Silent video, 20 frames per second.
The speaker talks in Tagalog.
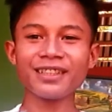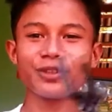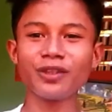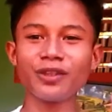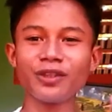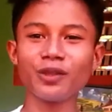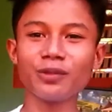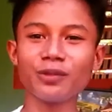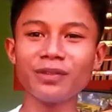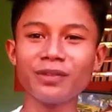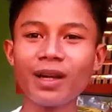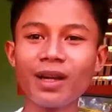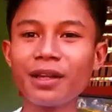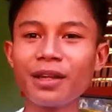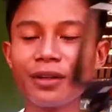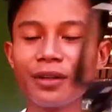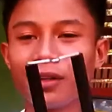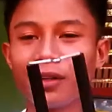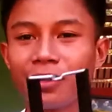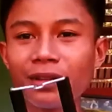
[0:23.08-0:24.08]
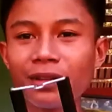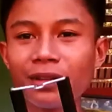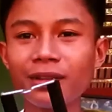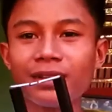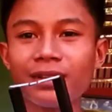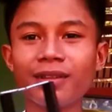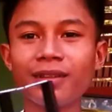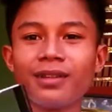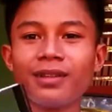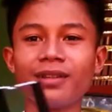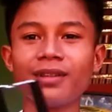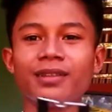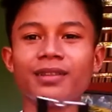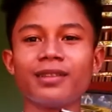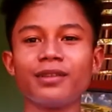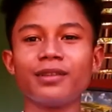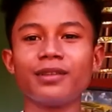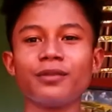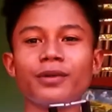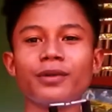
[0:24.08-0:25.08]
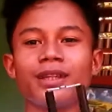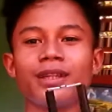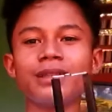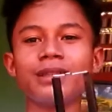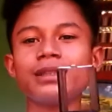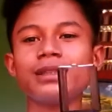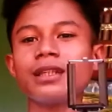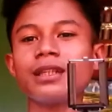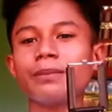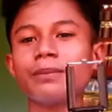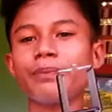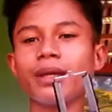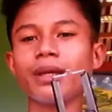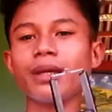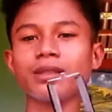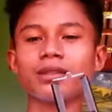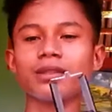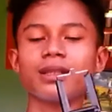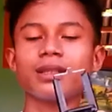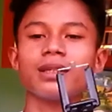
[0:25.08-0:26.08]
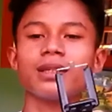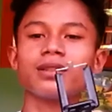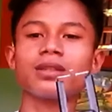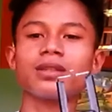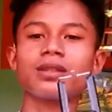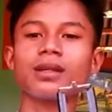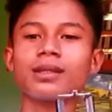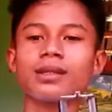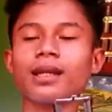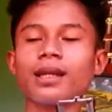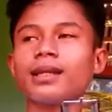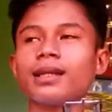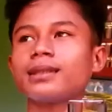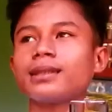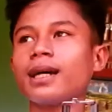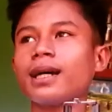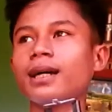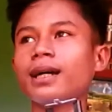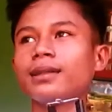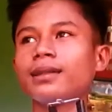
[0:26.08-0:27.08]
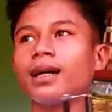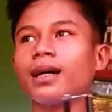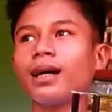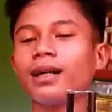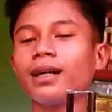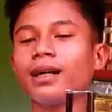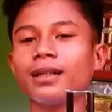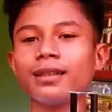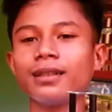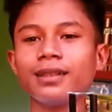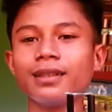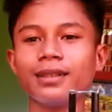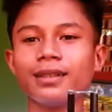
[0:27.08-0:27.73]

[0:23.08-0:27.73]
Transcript: Ito yung ano, 100 pesos lang to siya sa Lazada.